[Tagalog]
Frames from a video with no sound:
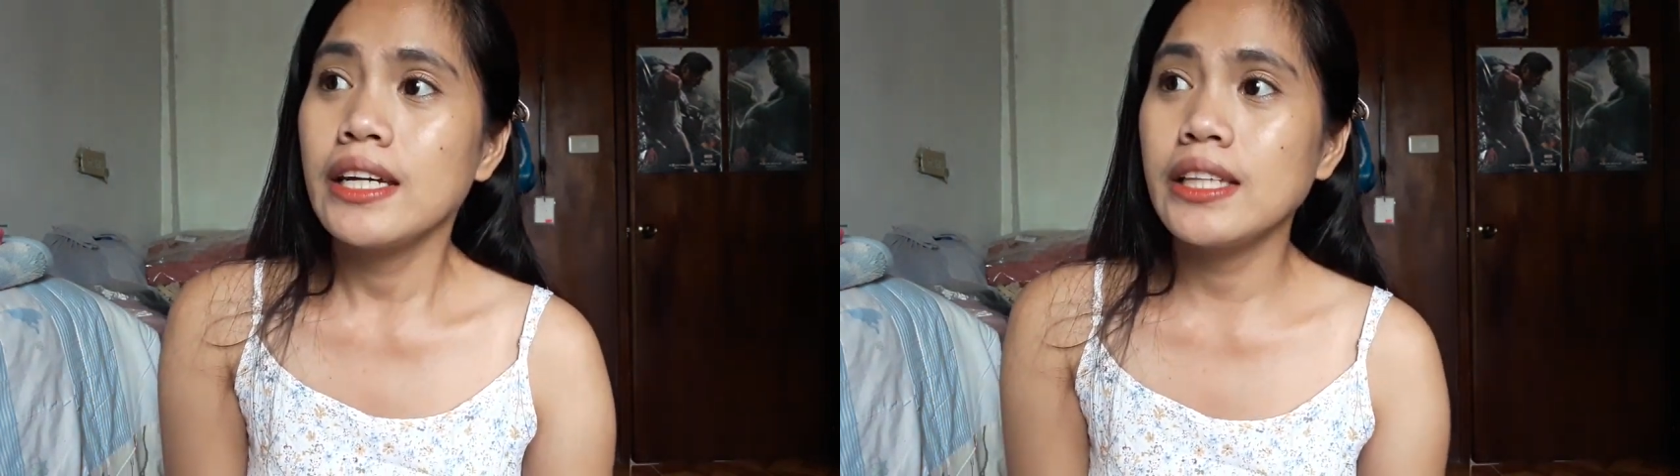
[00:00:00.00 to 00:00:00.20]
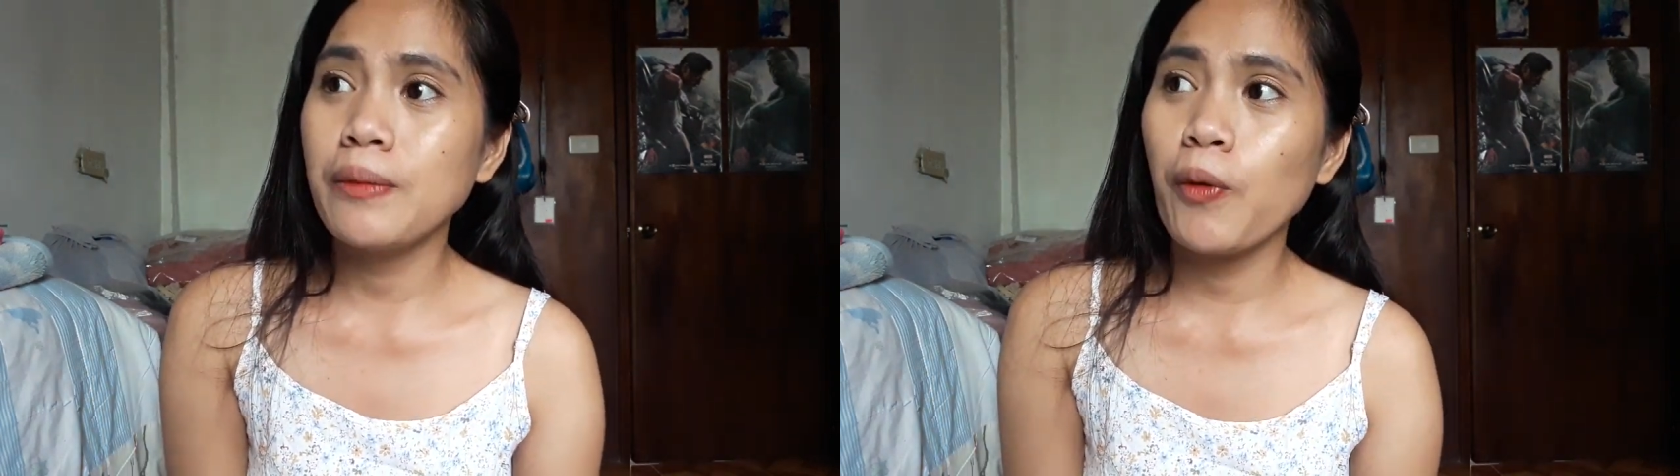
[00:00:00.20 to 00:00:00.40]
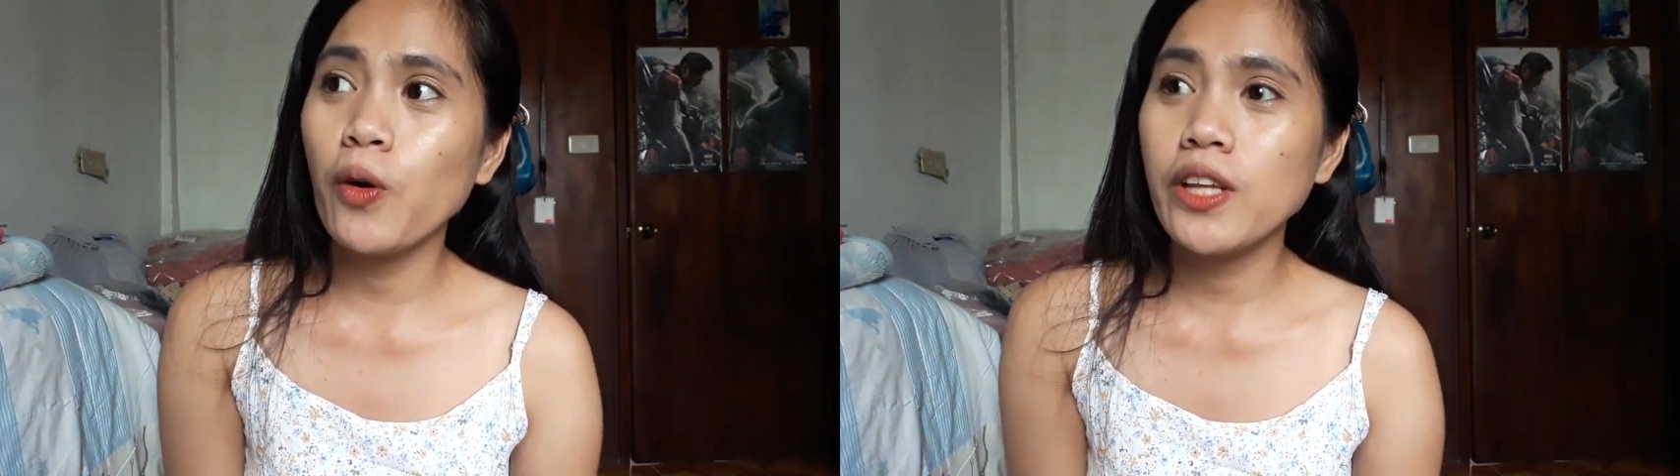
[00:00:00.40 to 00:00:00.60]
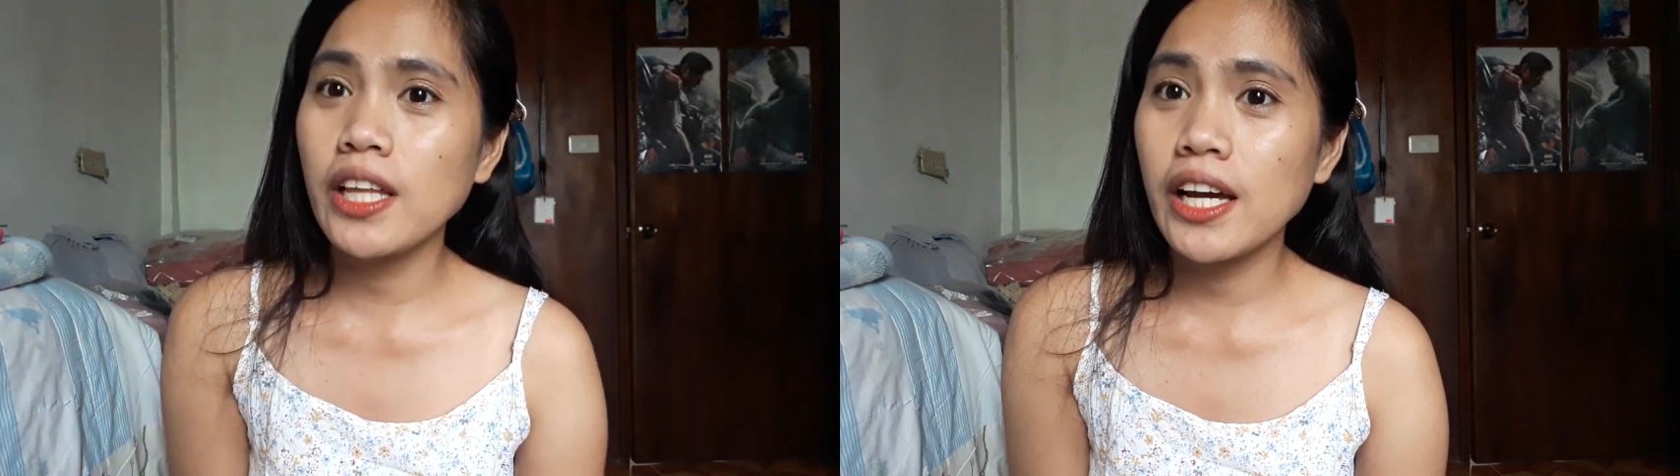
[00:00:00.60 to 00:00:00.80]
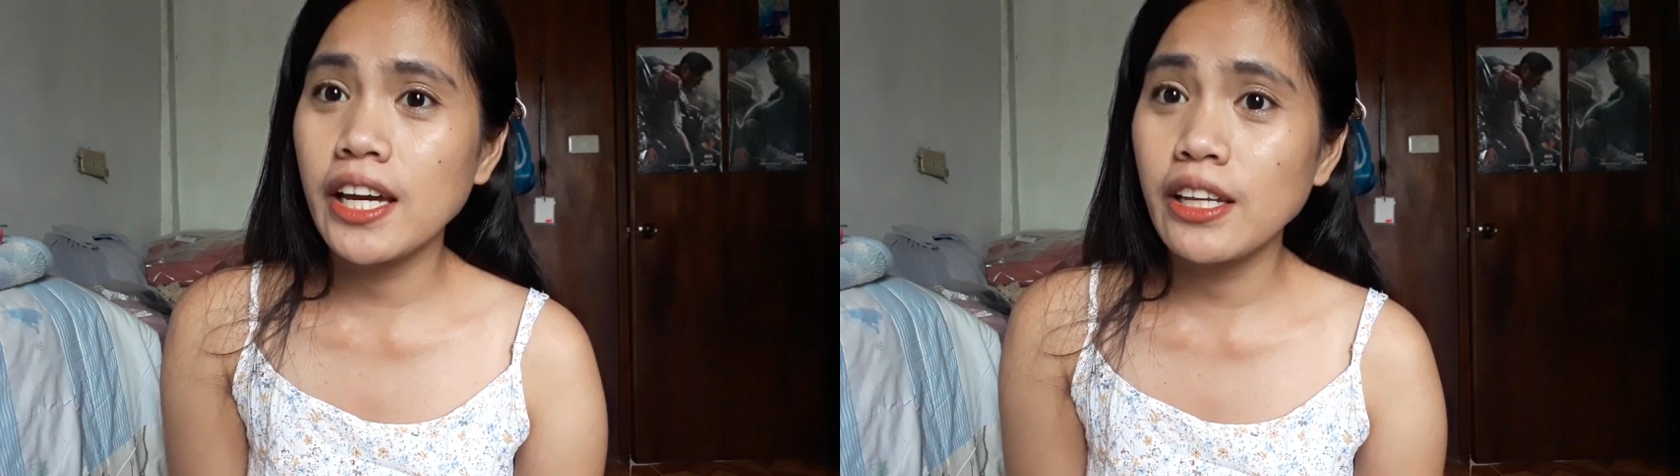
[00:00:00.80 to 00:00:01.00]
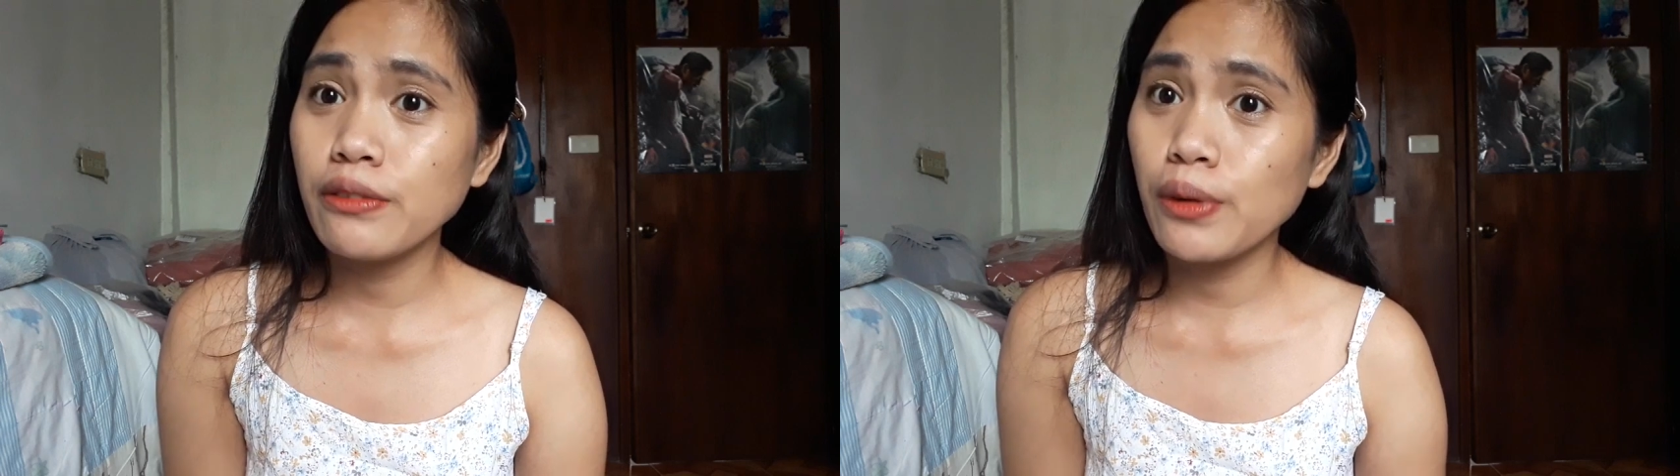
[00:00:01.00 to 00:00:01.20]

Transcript: Hindi po ako naglagay ng